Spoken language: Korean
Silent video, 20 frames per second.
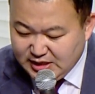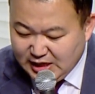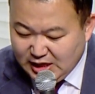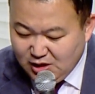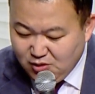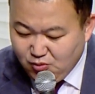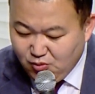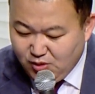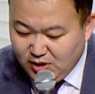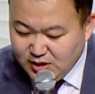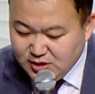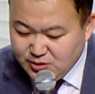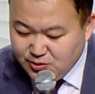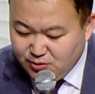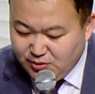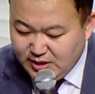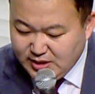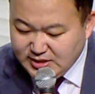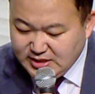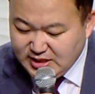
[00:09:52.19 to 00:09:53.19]
양과
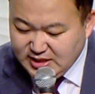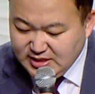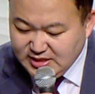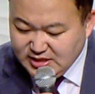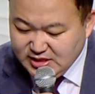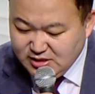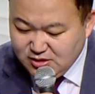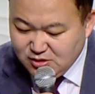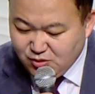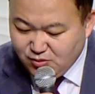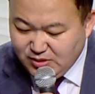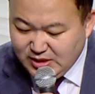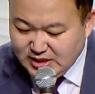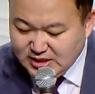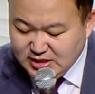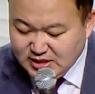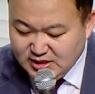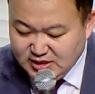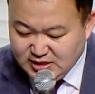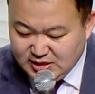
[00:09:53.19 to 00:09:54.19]
소와 살찐
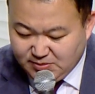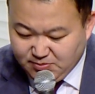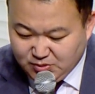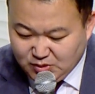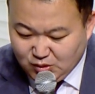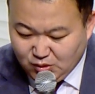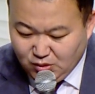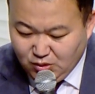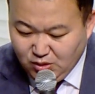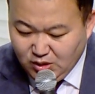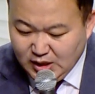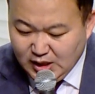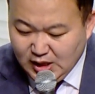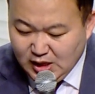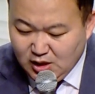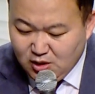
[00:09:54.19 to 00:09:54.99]
송아지를 잡고